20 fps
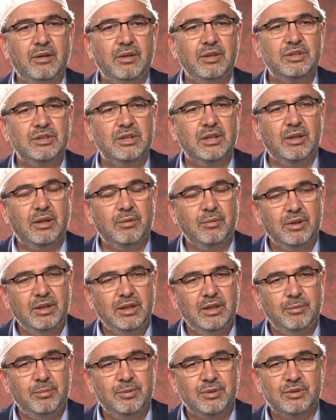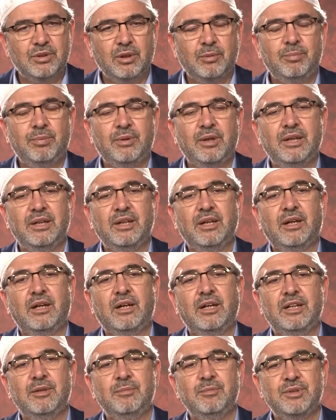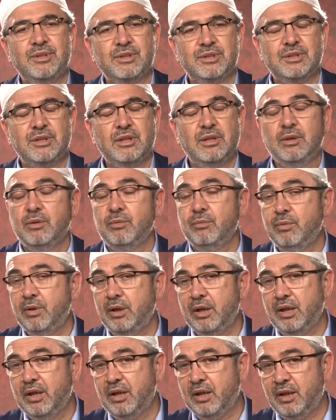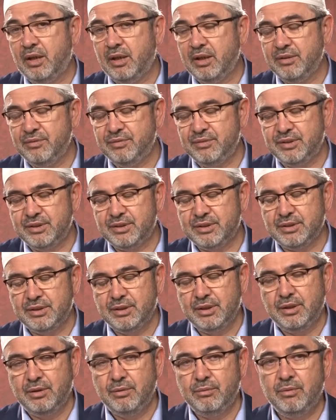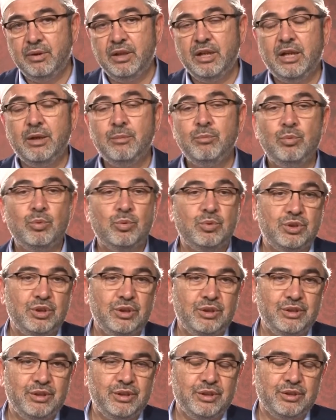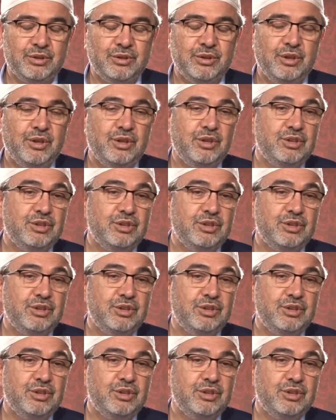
İşte iyi bir Rabbani alimdir veya ariftir veya mürşittir,